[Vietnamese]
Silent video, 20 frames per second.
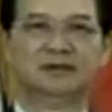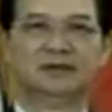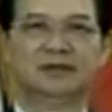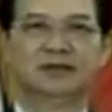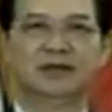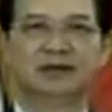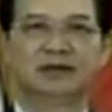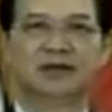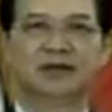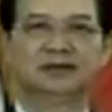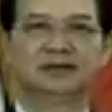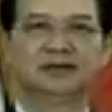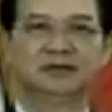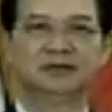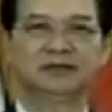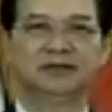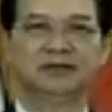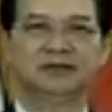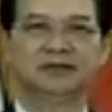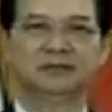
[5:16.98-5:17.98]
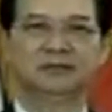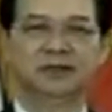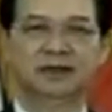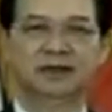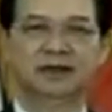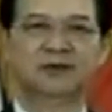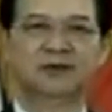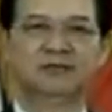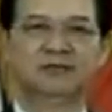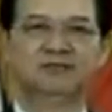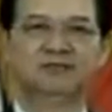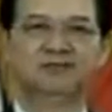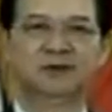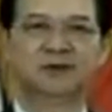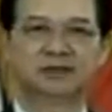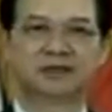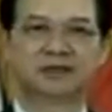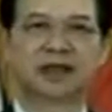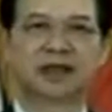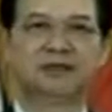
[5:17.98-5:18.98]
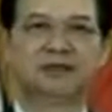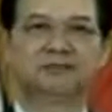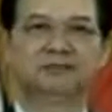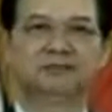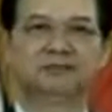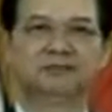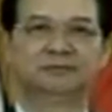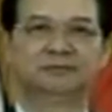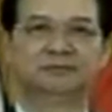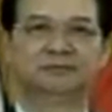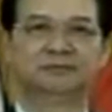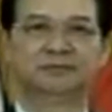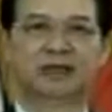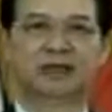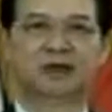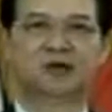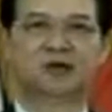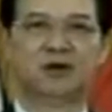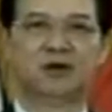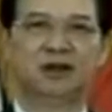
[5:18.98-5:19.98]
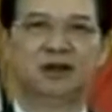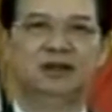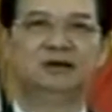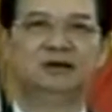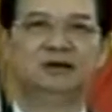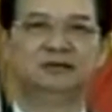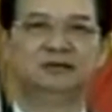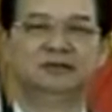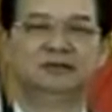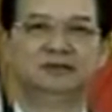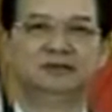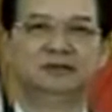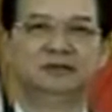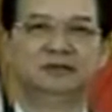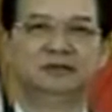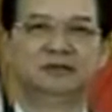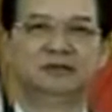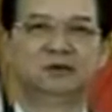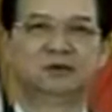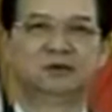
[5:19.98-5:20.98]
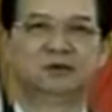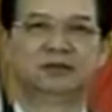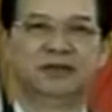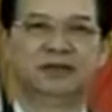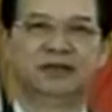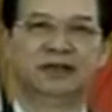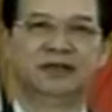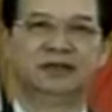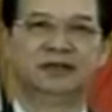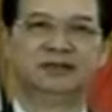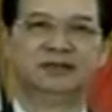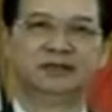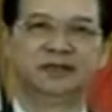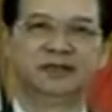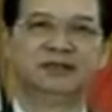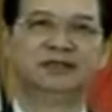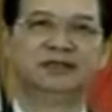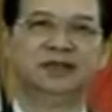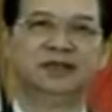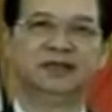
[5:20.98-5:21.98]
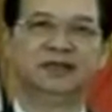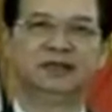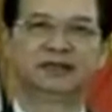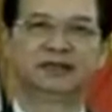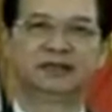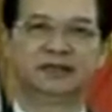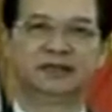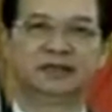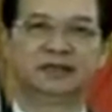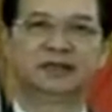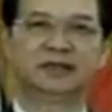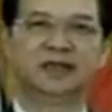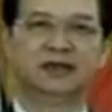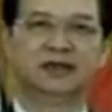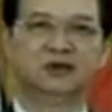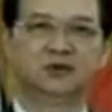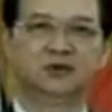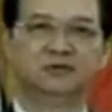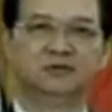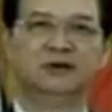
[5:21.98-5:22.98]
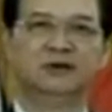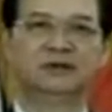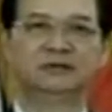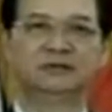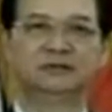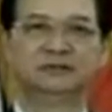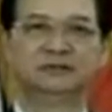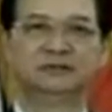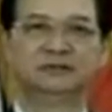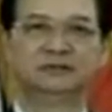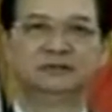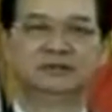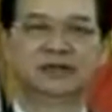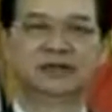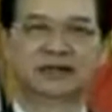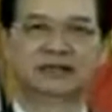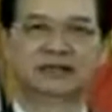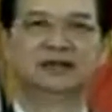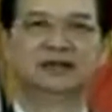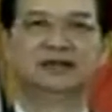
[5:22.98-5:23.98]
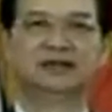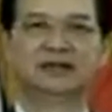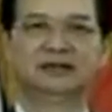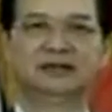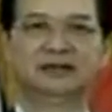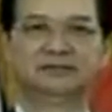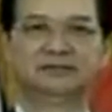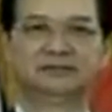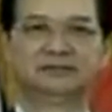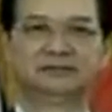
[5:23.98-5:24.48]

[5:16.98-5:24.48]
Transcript: nhất là trước những biến động phức tạp và khó lường của tình hình chính trị, kinh tế khu vực và thế giới.